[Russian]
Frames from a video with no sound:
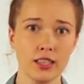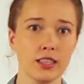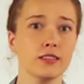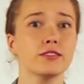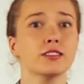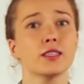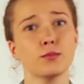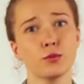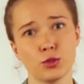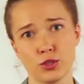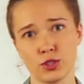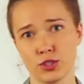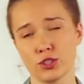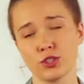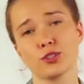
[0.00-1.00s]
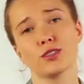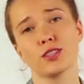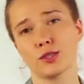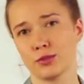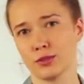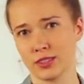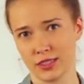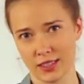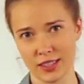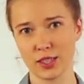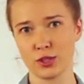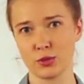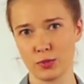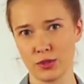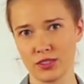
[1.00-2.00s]
и вы забудете, что такое
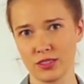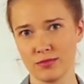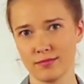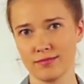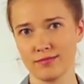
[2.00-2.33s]
стоять у плиты.